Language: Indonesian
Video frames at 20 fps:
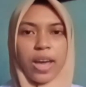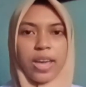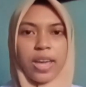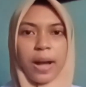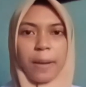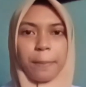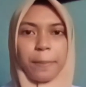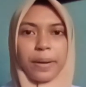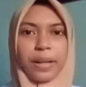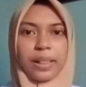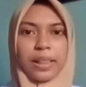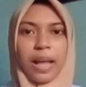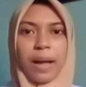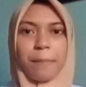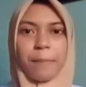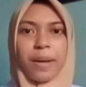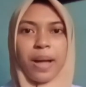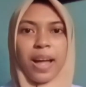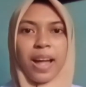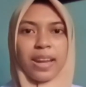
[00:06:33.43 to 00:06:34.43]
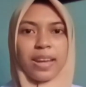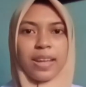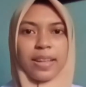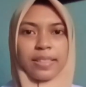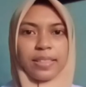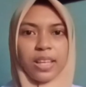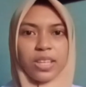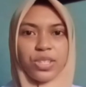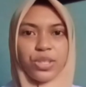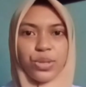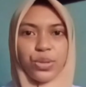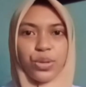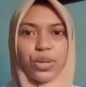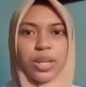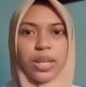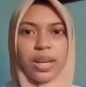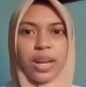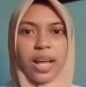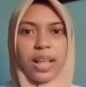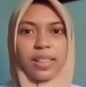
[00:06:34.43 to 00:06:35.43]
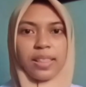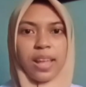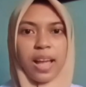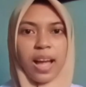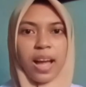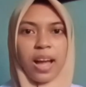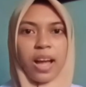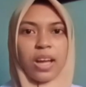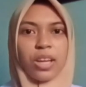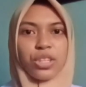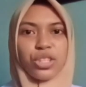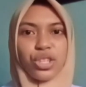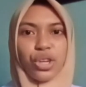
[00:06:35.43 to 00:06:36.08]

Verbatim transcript: Yang pertama ada Testudinata,